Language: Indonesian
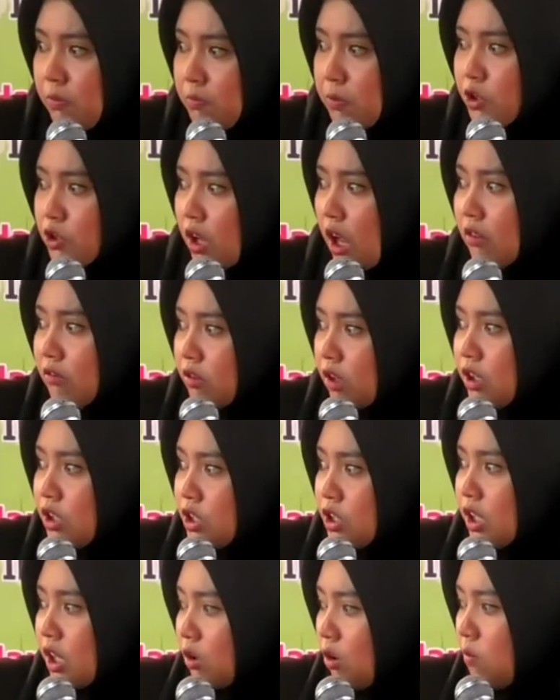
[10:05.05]
pesantren di
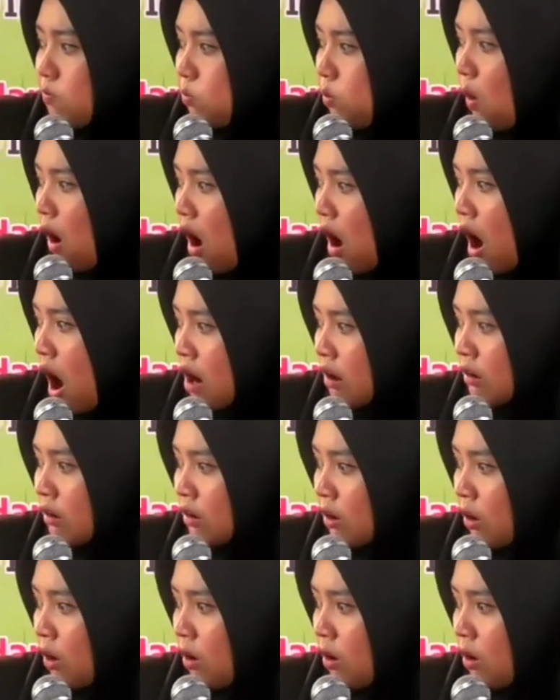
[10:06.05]
sini gue buangan